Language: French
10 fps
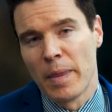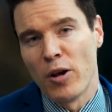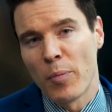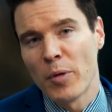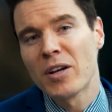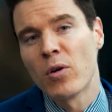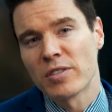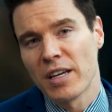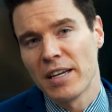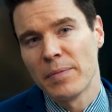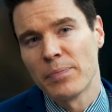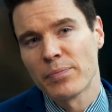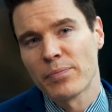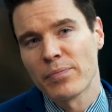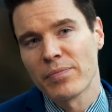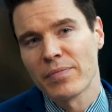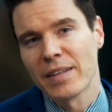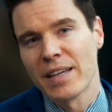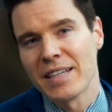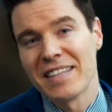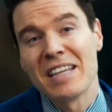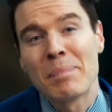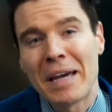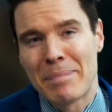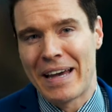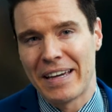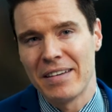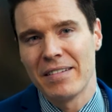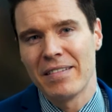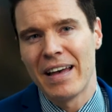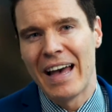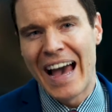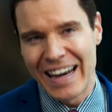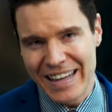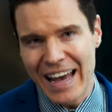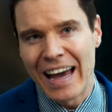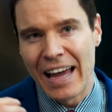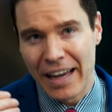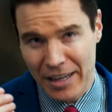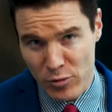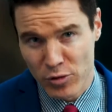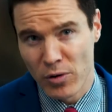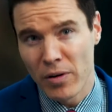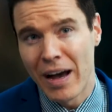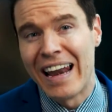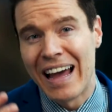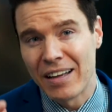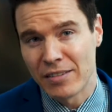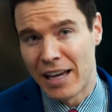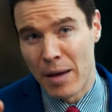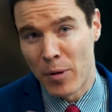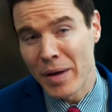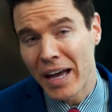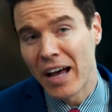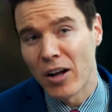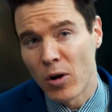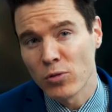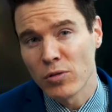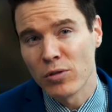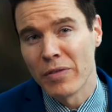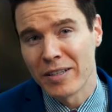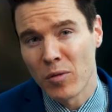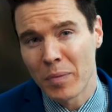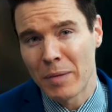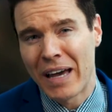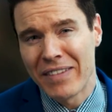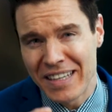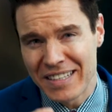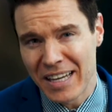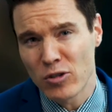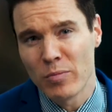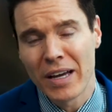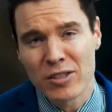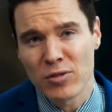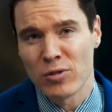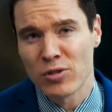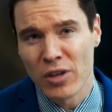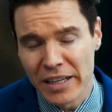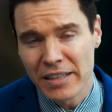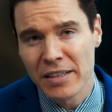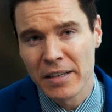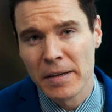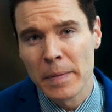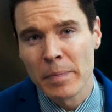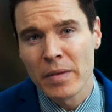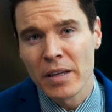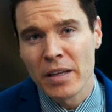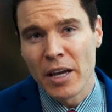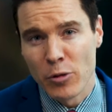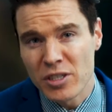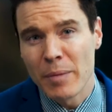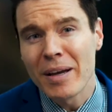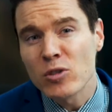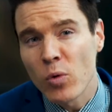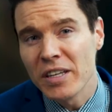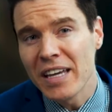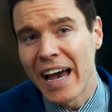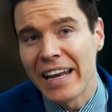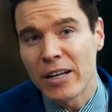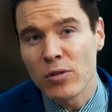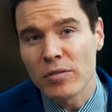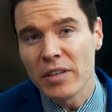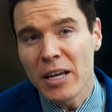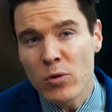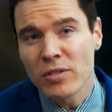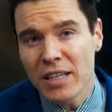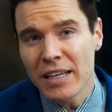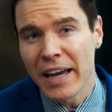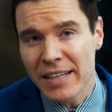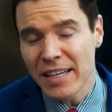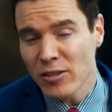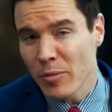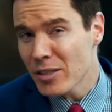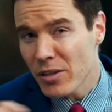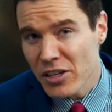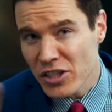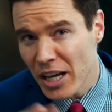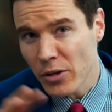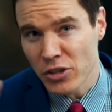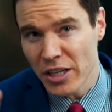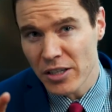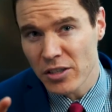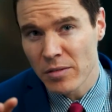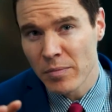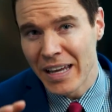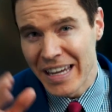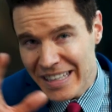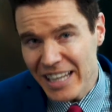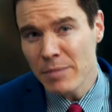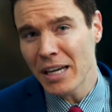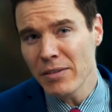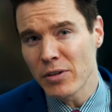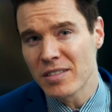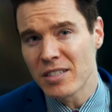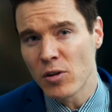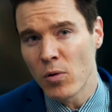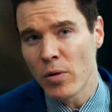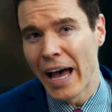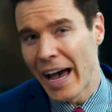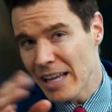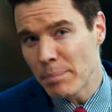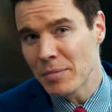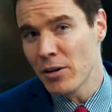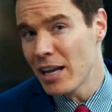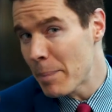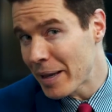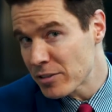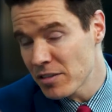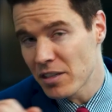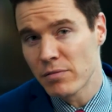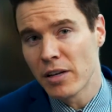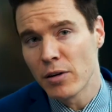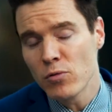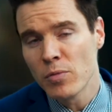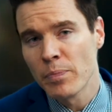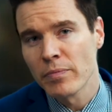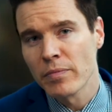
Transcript: Le premier conseil, c'est d'être préparé aller à la réunion, à la, à la première rencontre, de façon préparée, avec des arguments qui sont solides. Deuxièmement, soyez à l'écoute. Écoutez exactement ce que les gens recherchent et calibrez votre discours. Adaptez-le à la personne qui est devant vous.